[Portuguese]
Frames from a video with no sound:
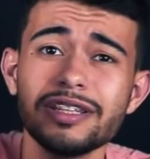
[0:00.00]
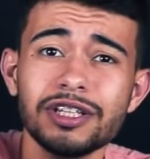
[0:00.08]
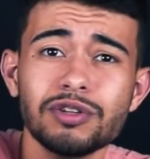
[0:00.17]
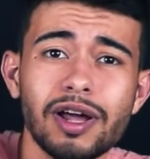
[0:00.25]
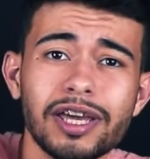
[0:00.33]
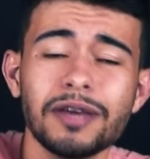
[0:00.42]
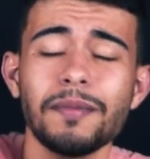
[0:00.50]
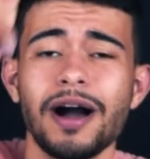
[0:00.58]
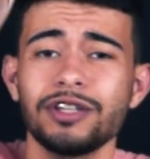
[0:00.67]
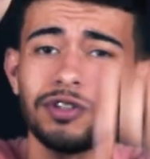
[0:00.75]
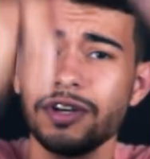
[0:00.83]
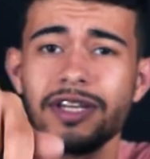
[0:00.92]
deixa o like aqui
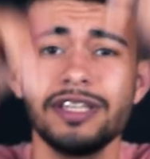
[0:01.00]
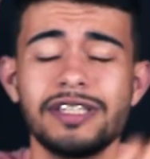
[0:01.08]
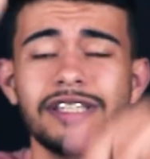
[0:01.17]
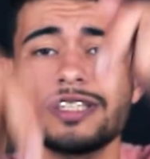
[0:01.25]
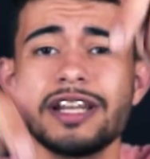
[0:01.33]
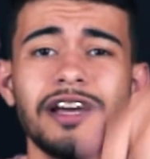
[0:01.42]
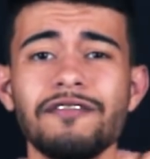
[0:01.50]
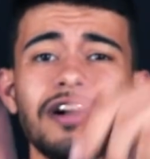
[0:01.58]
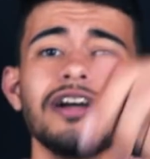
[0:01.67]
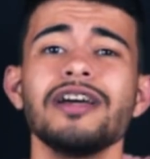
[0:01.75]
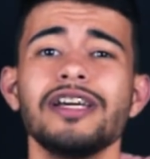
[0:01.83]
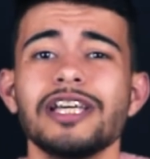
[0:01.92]
embaixo e se inscreva.
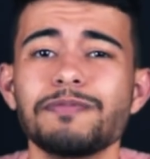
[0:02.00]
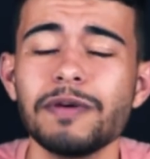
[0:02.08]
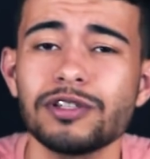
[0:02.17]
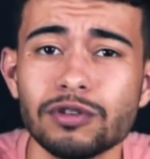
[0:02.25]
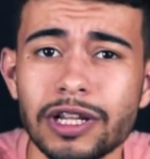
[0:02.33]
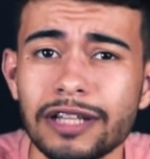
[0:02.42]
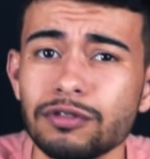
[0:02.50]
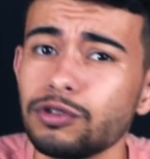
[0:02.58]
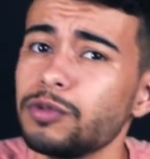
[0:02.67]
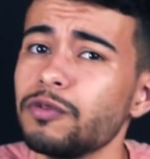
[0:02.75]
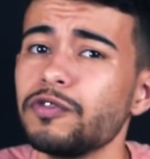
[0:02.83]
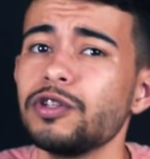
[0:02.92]
E as pessoas lá do
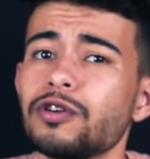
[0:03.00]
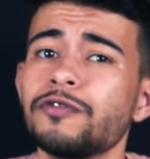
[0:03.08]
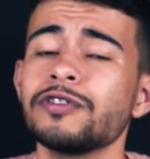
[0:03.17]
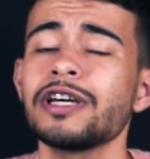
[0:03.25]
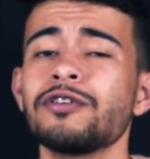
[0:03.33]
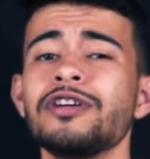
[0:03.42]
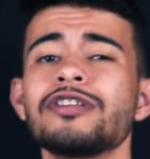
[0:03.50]
último vídeo que fizeram